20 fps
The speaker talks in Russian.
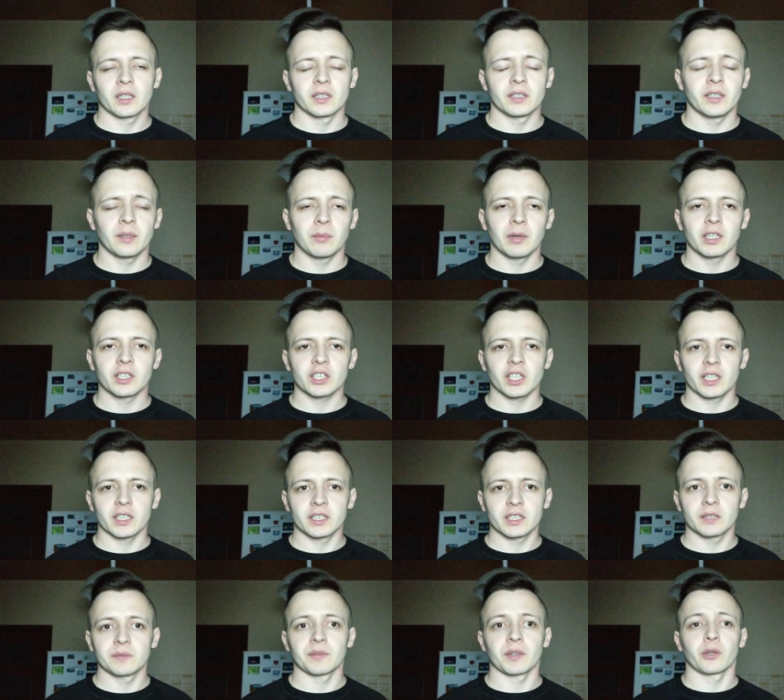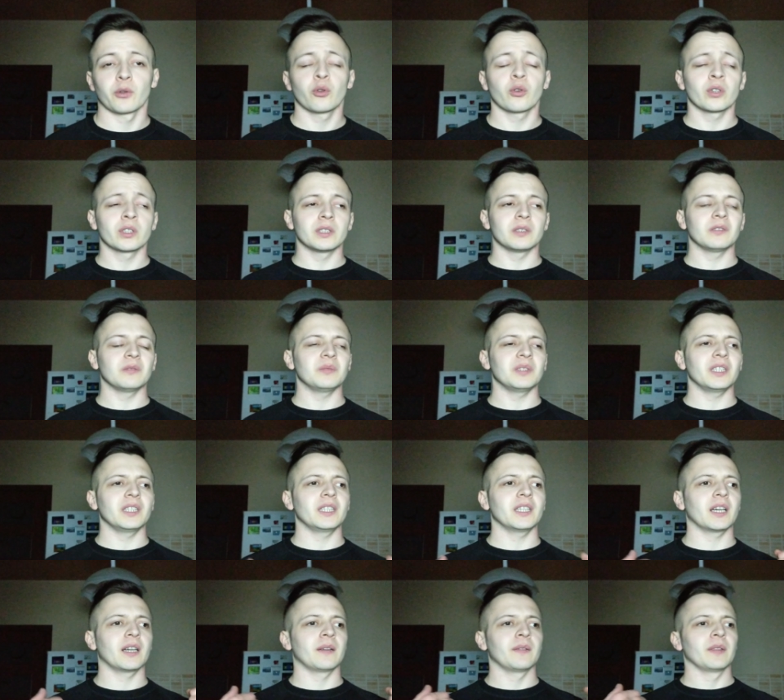небольшая цифра, но тем не
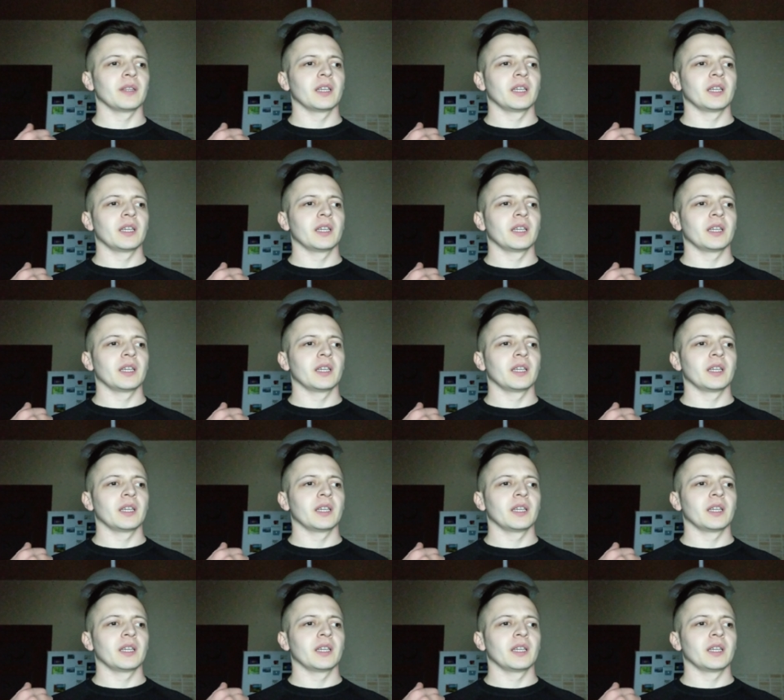менее,